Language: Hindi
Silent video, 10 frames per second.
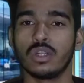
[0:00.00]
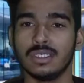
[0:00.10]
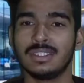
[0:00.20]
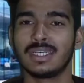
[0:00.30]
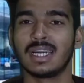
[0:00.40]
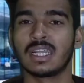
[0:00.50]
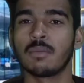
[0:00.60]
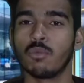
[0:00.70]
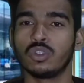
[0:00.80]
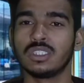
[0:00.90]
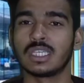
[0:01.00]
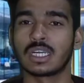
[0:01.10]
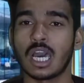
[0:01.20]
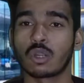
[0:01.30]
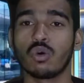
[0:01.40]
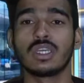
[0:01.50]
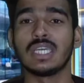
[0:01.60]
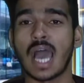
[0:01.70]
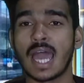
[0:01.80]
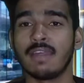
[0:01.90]
और इसी का डर मोदी सरकार को है
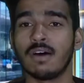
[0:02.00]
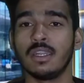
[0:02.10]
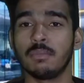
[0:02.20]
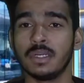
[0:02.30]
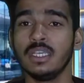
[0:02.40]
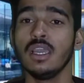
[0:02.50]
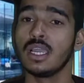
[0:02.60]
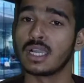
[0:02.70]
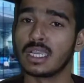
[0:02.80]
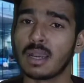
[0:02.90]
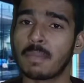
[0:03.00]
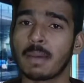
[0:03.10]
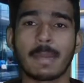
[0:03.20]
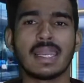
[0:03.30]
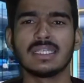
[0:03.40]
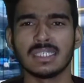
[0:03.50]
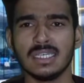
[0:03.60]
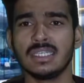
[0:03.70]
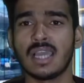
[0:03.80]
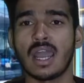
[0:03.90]
कि आने वाली पीढ़ी कहीं कपड़ा पहनने से
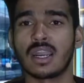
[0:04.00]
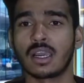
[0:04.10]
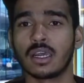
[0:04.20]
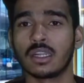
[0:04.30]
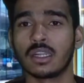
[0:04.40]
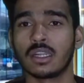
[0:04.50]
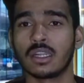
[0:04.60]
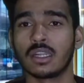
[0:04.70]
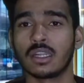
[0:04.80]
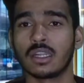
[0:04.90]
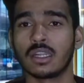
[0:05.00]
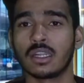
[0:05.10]
इनकार न कर अरे यार